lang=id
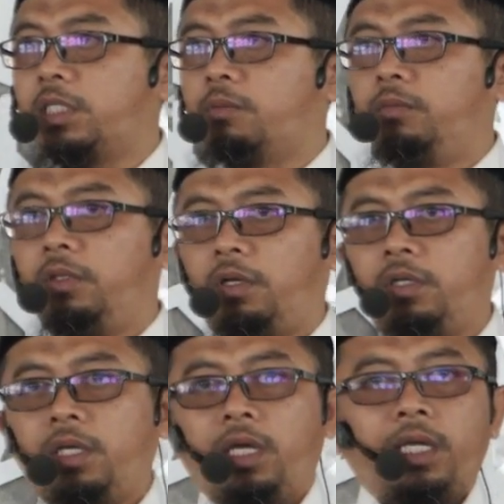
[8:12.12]
wazakumullah
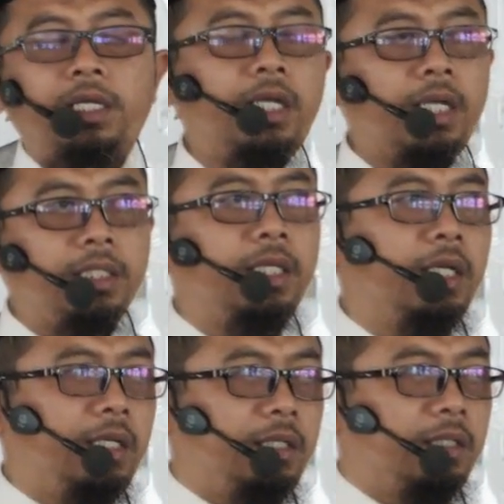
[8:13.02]

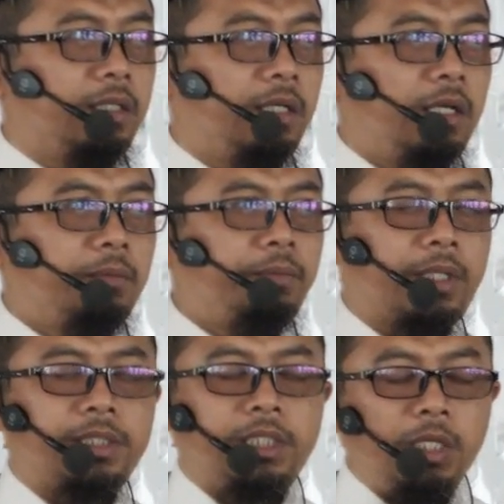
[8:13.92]
hendaknya
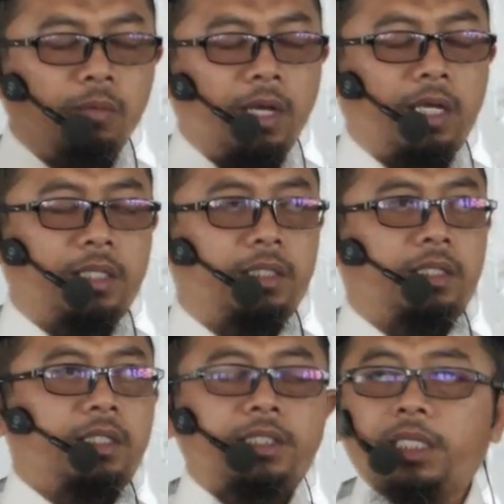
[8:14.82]
peristiwa
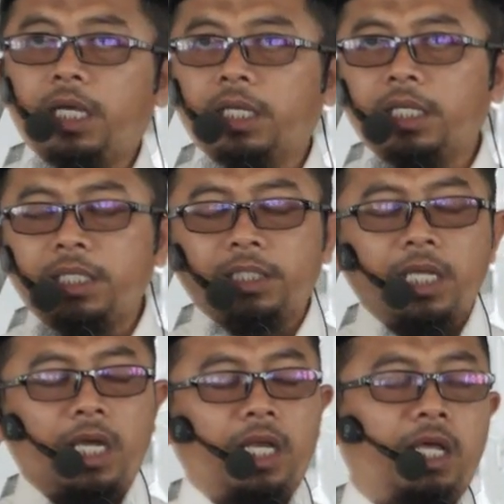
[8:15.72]
sekarang yang
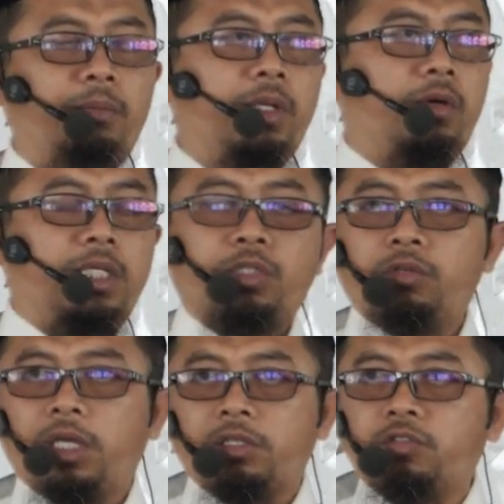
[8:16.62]
dialami oleh
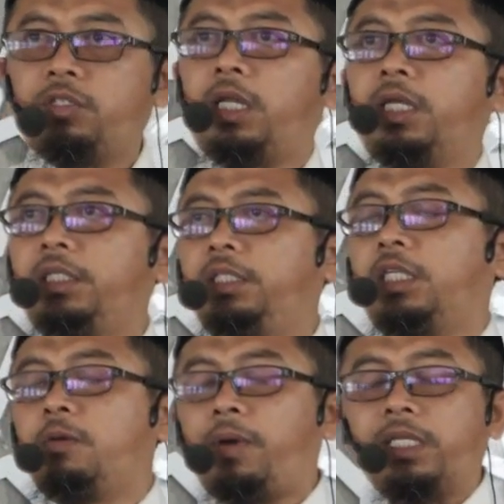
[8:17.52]
saudara-saudara kita
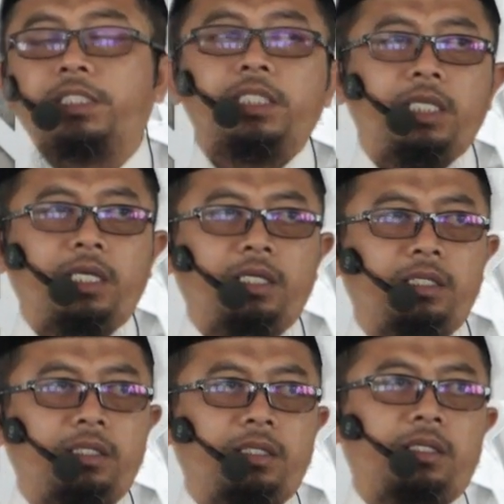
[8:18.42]
dari Palestina
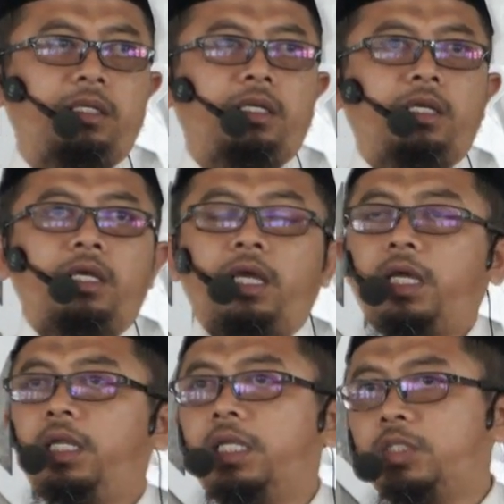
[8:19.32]

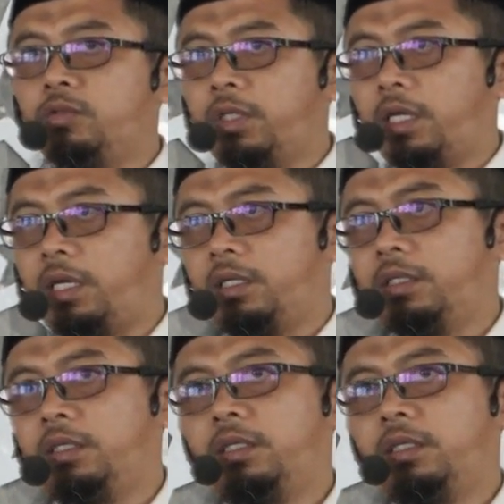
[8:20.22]
adalah juga